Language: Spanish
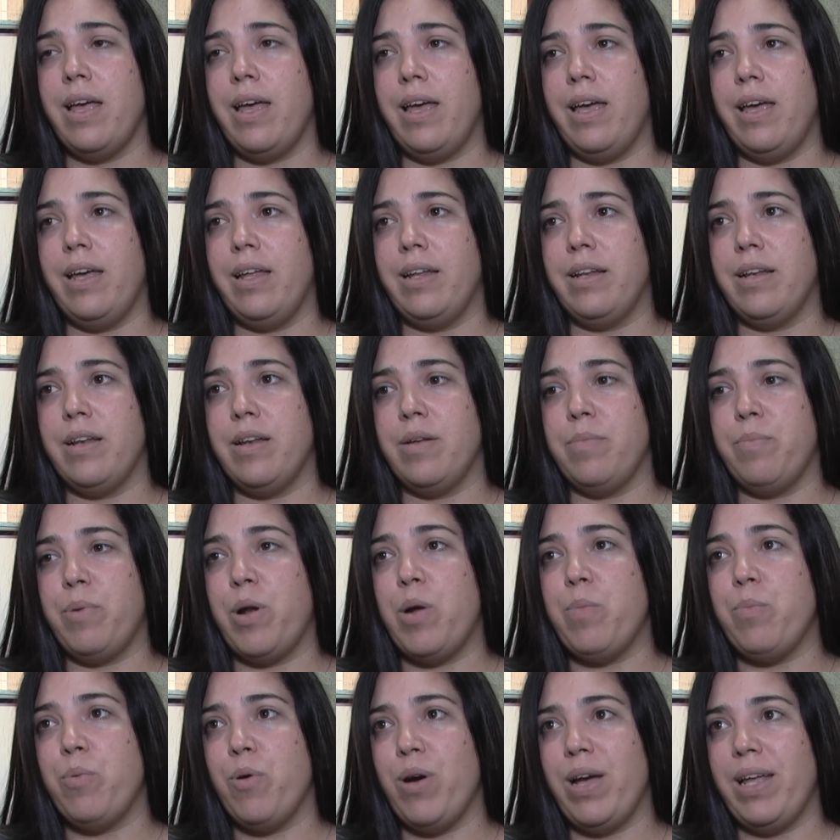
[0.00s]
en
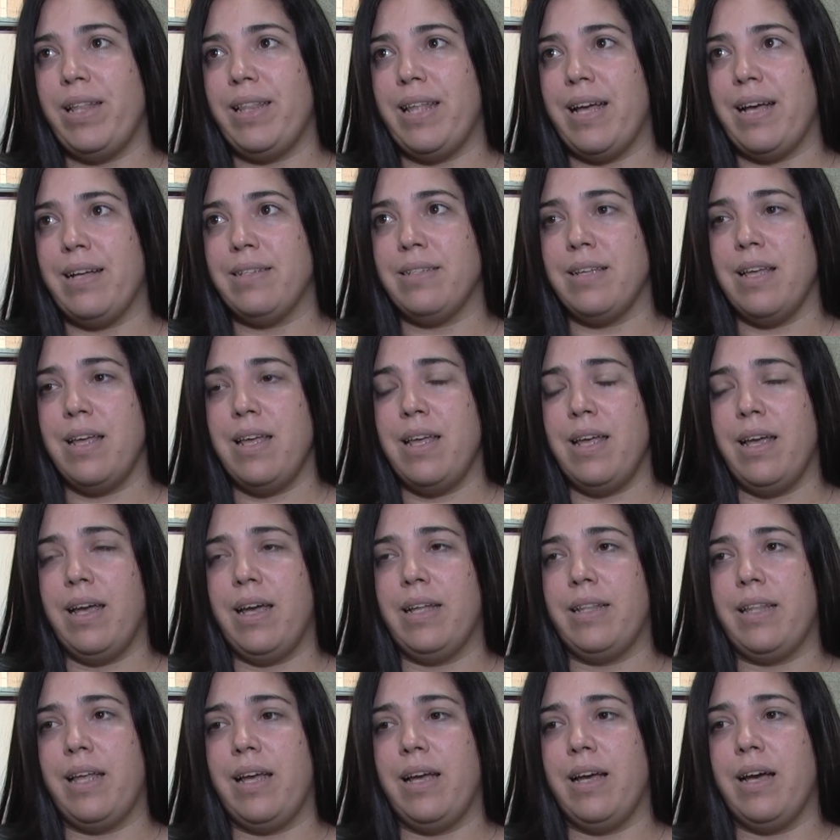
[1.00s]
propuestas
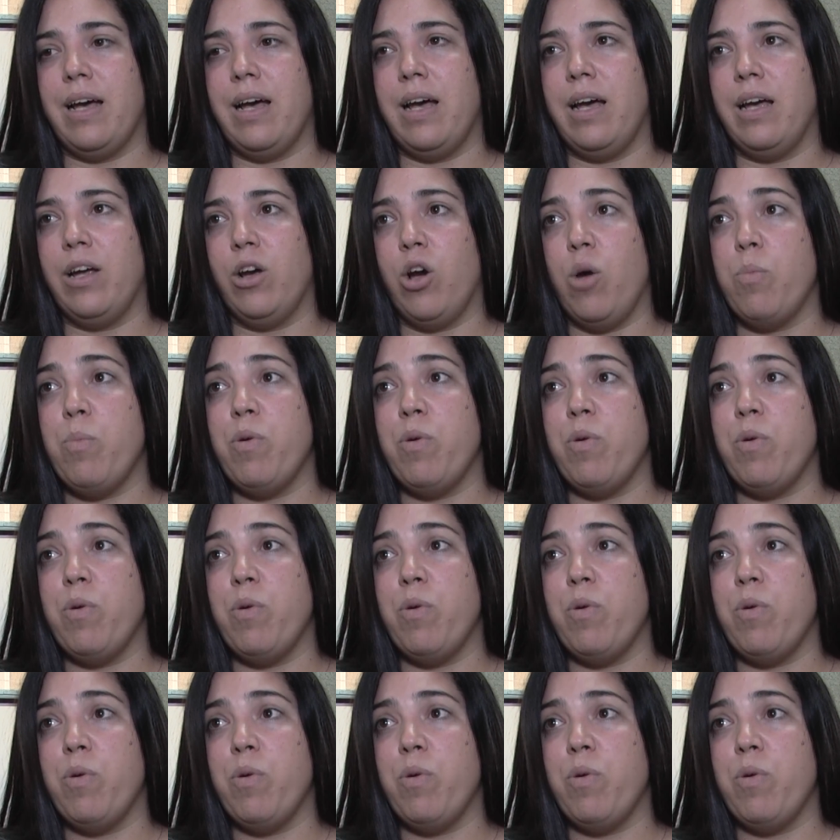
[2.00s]
que tengan